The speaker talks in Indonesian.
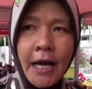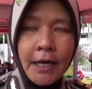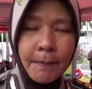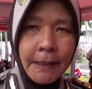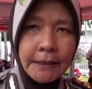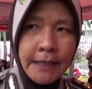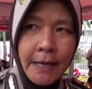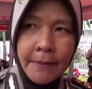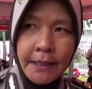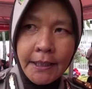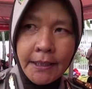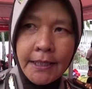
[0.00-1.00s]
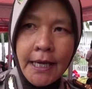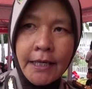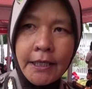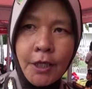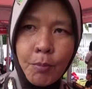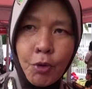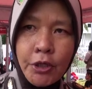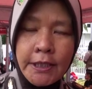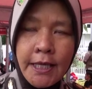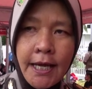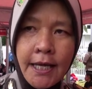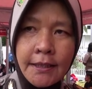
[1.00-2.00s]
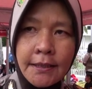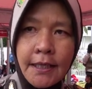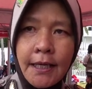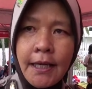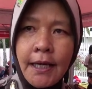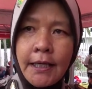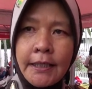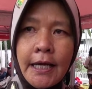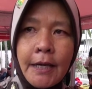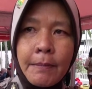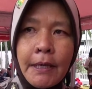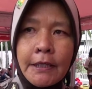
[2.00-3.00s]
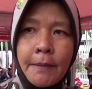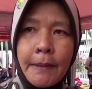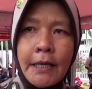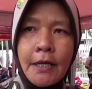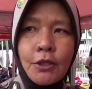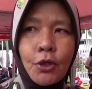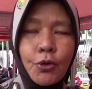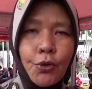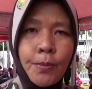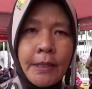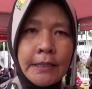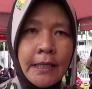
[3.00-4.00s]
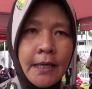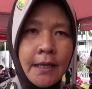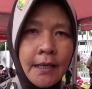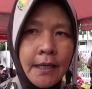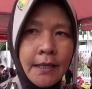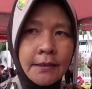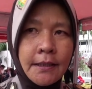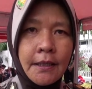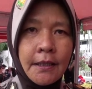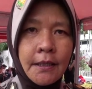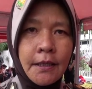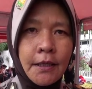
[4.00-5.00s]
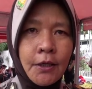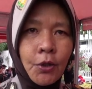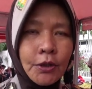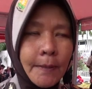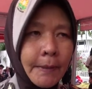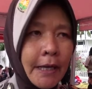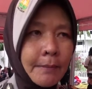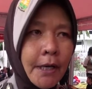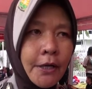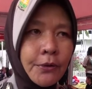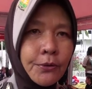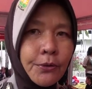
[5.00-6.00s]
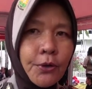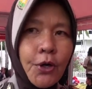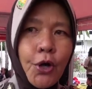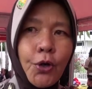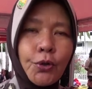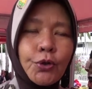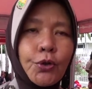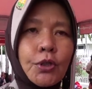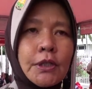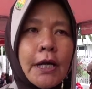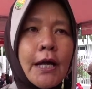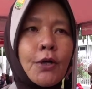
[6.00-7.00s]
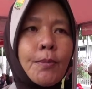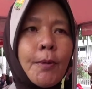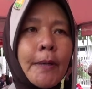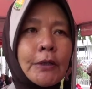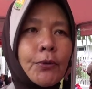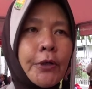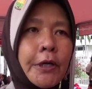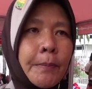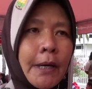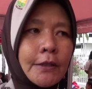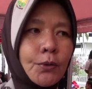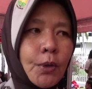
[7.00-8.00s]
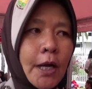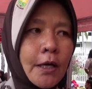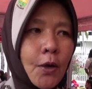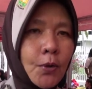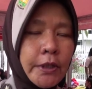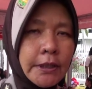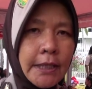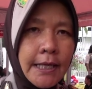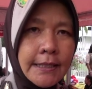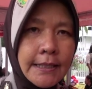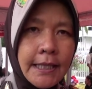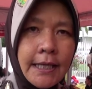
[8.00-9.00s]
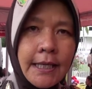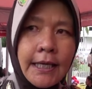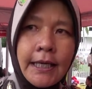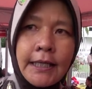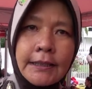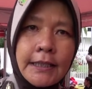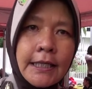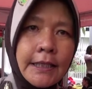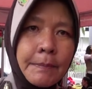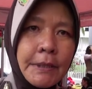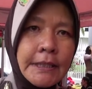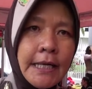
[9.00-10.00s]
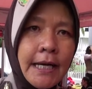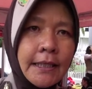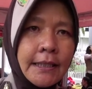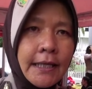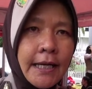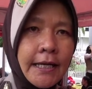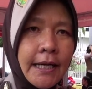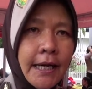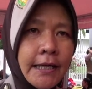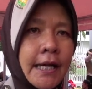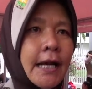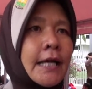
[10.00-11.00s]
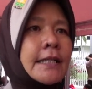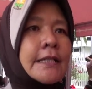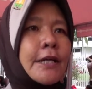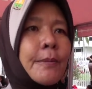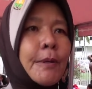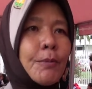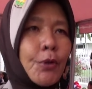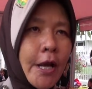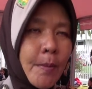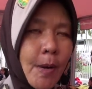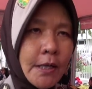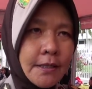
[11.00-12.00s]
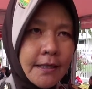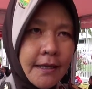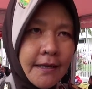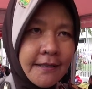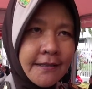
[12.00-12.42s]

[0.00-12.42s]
Harapan kami dari kepolisian diharapkan kepada seluruh masyarakat uh, Kota Pekanbaru untuk selalu mematuhi peraturan lalu lintas. Tertib di jalan raya adalah cermin budaya bangsa.